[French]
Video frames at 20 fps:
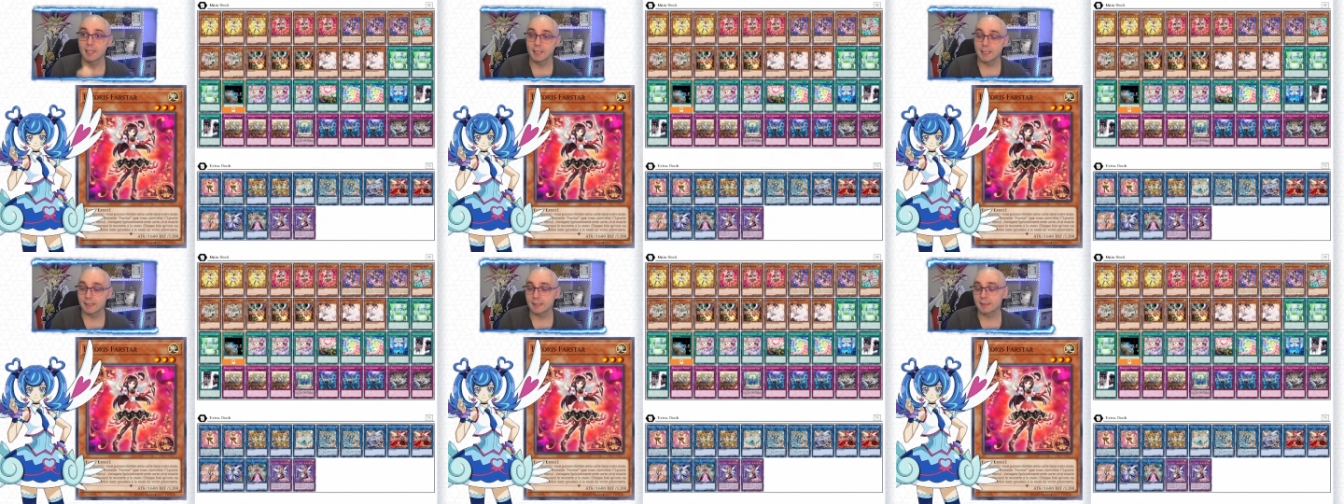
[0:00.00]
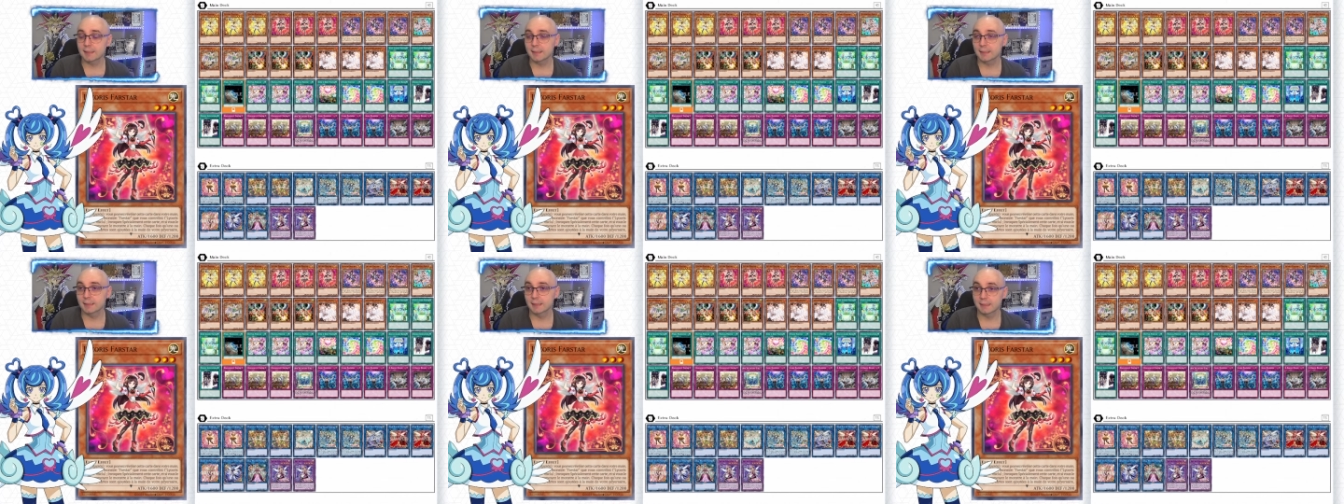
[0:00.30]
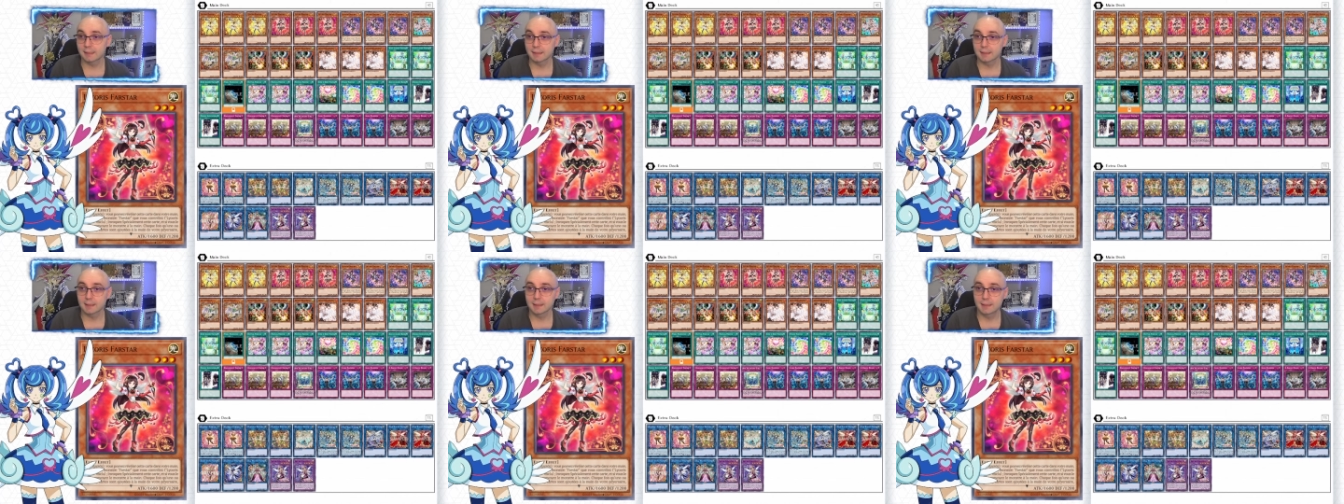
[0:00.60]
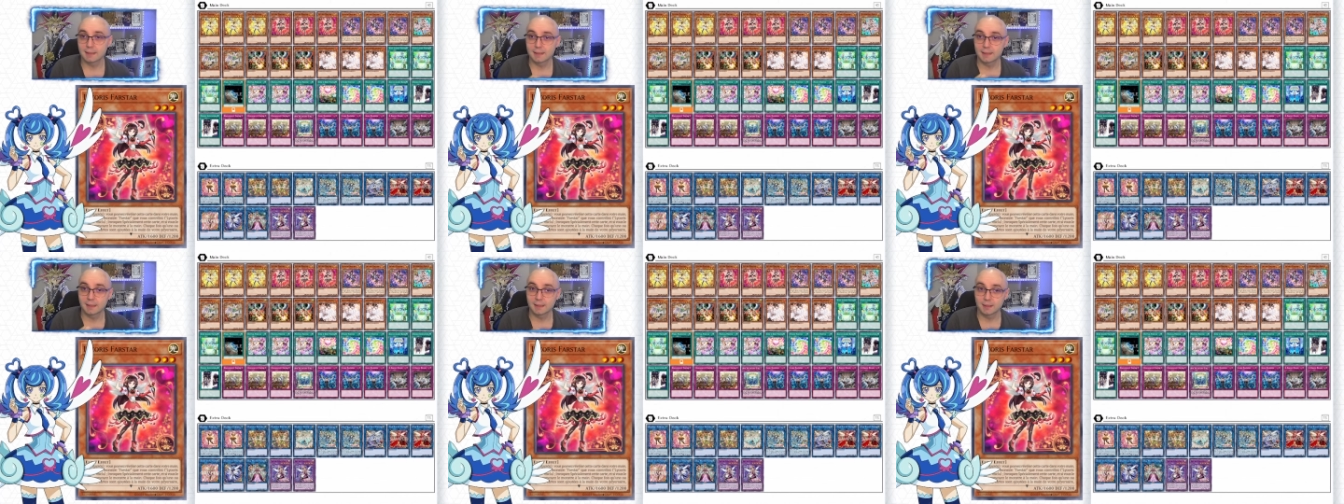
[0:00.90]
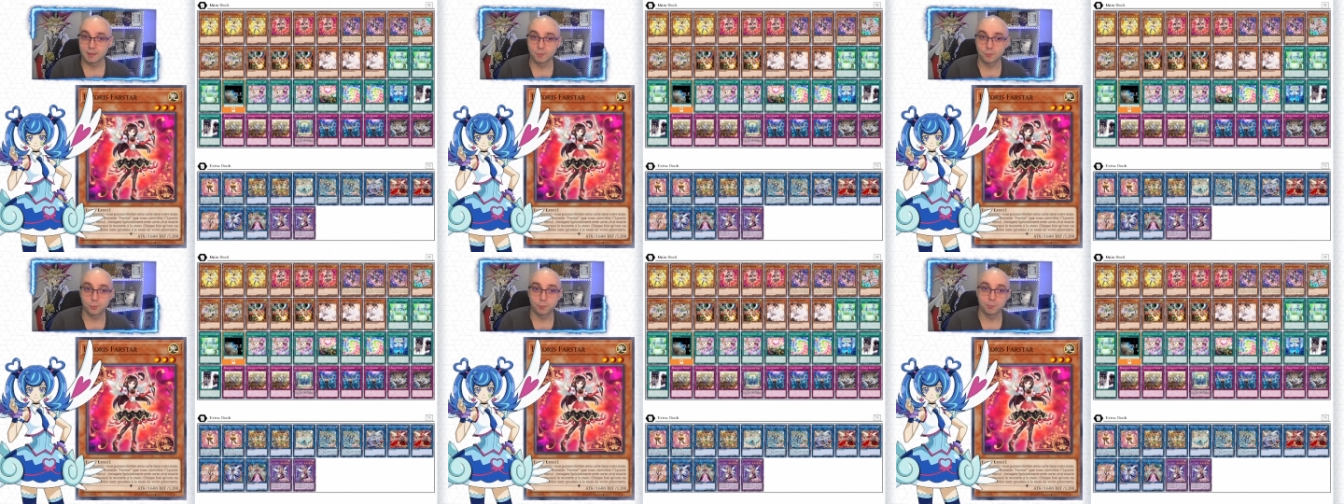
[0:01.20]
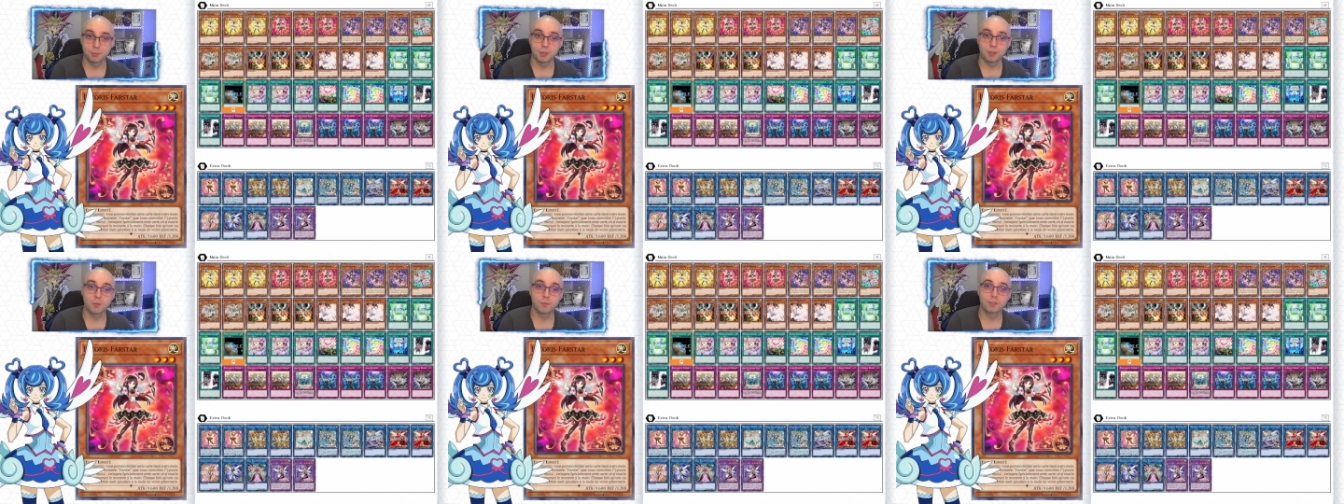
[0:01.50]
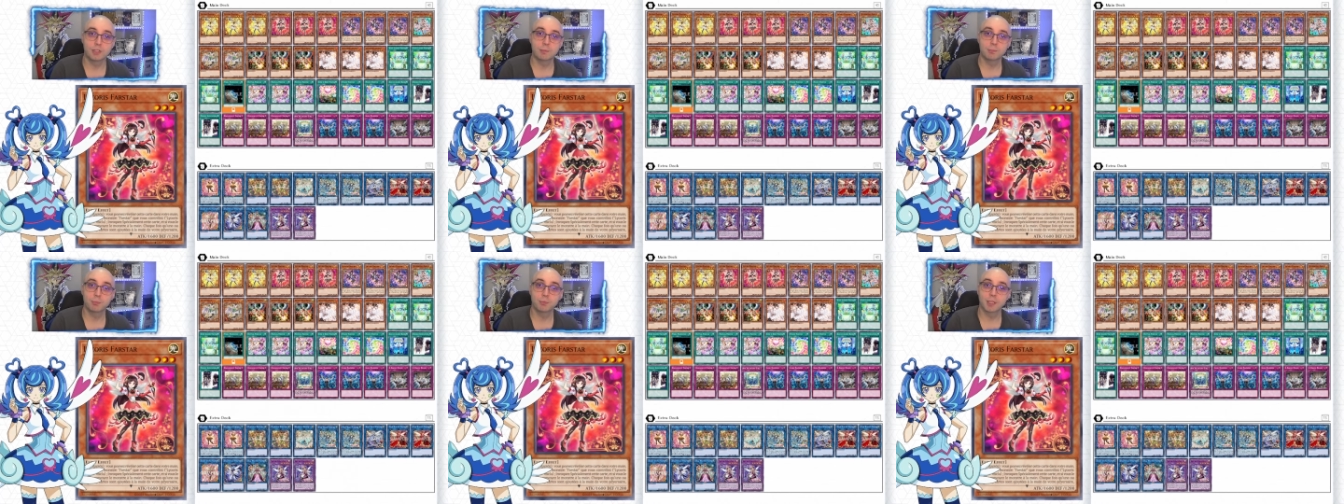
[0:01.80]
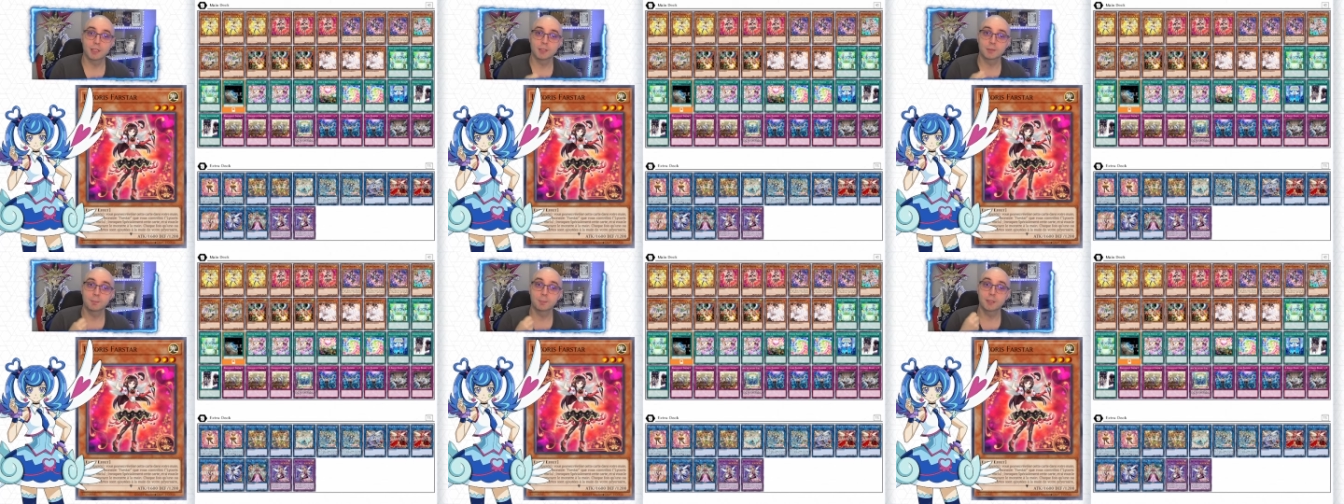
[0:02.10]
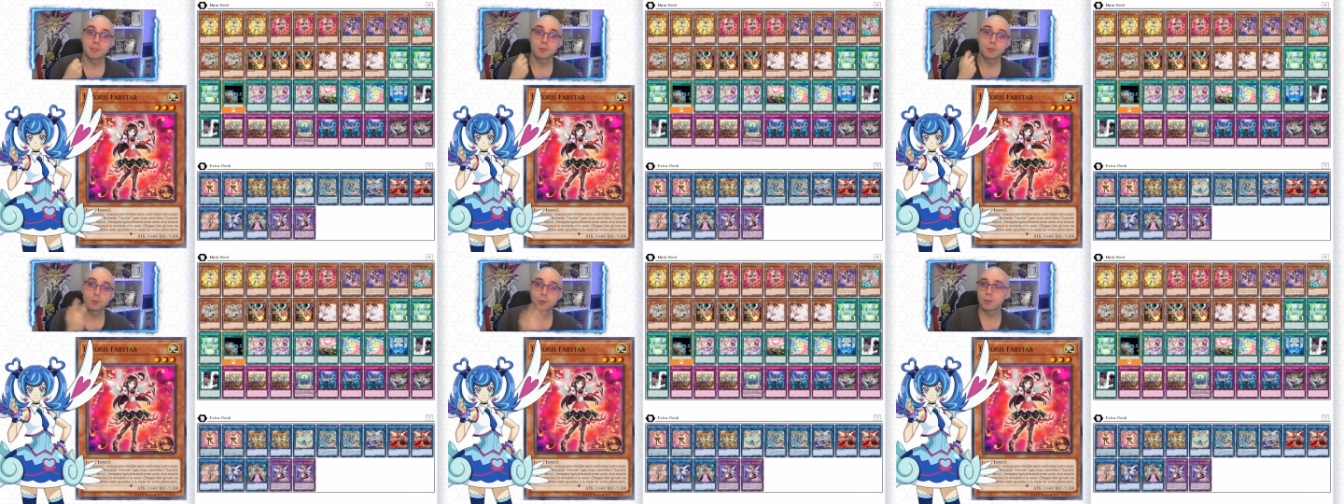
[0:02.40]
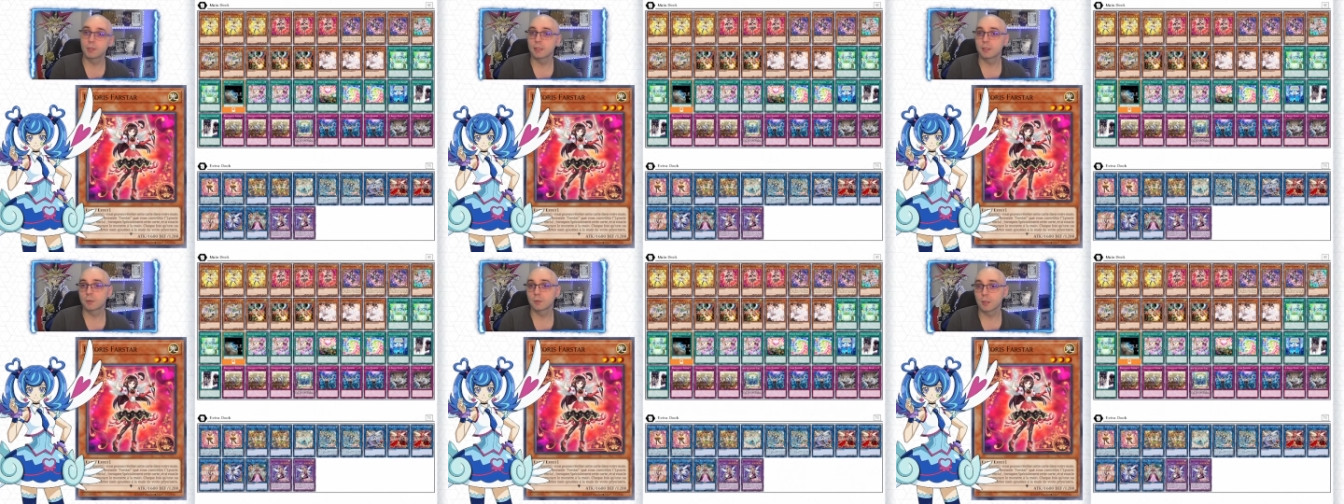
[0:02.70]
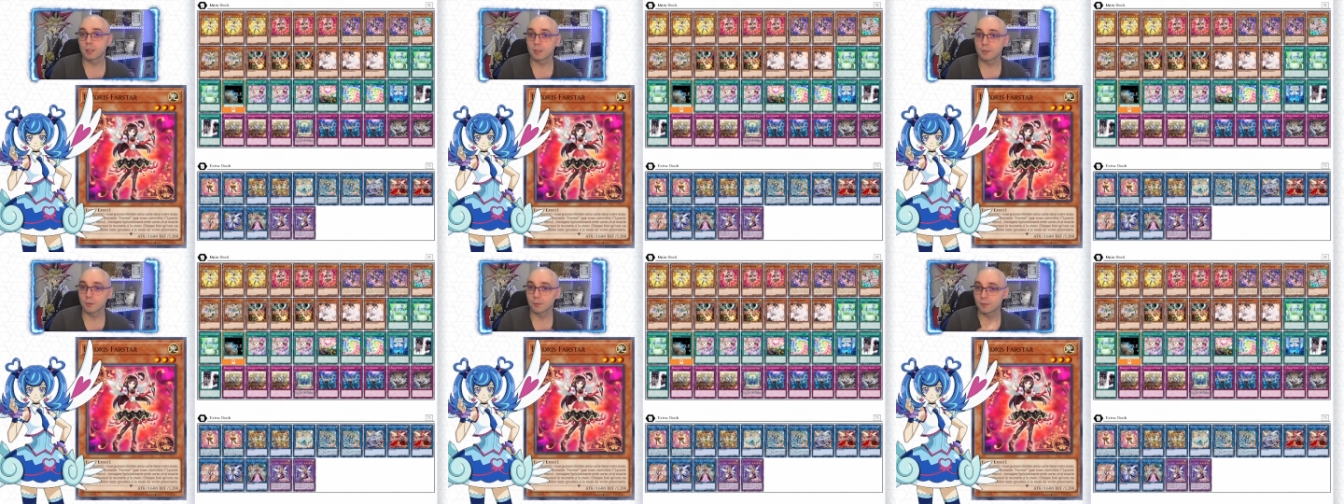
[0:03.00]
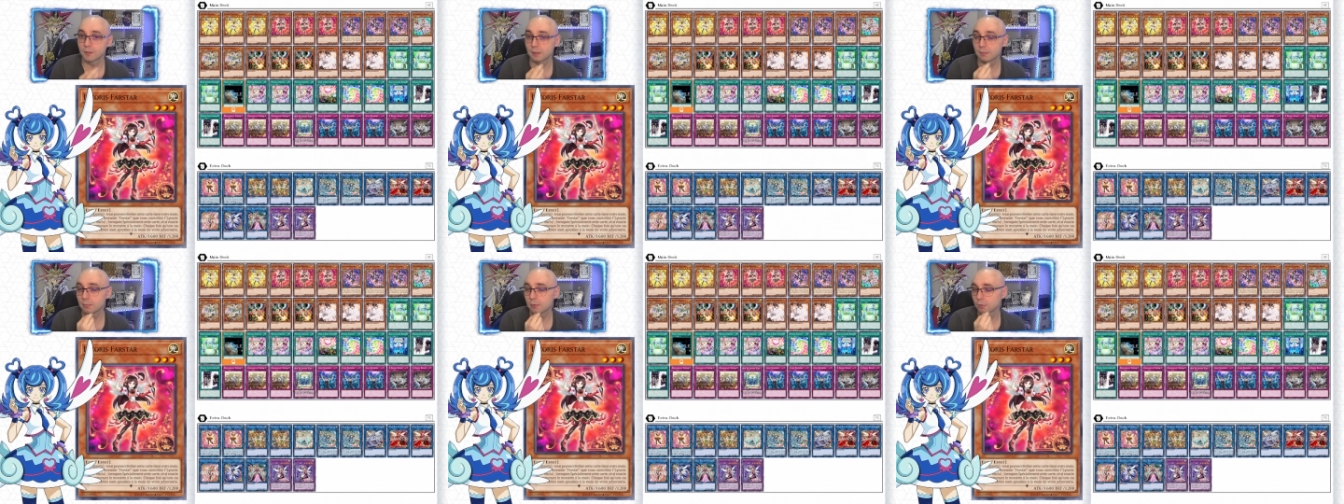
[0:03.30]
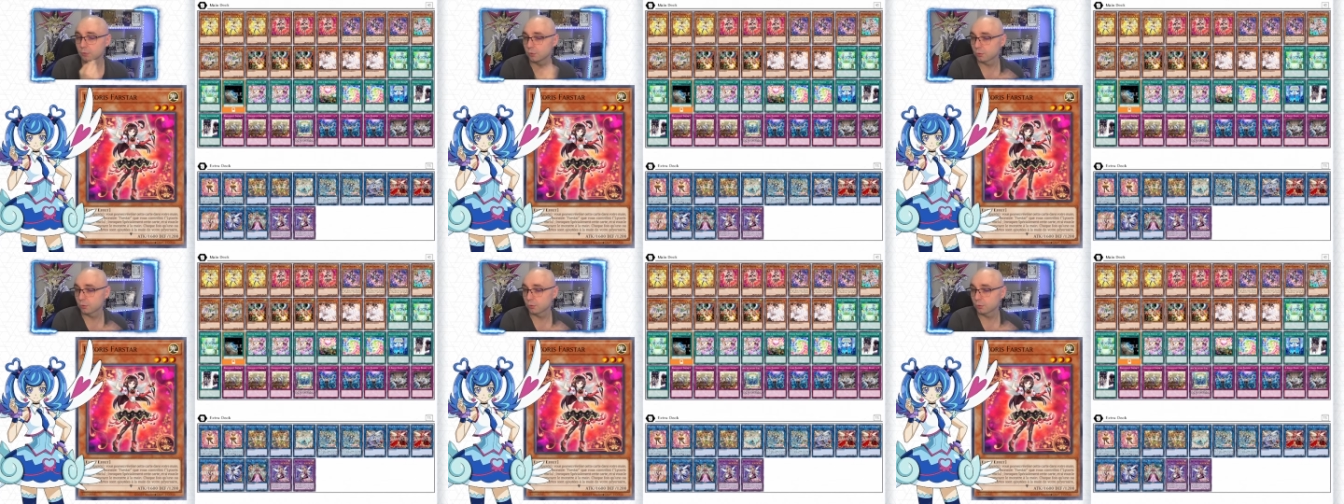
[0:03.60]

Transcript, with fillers: Et ça, c'est assez fou, puisque vous allez pouvoir spé deux licoris en ciblant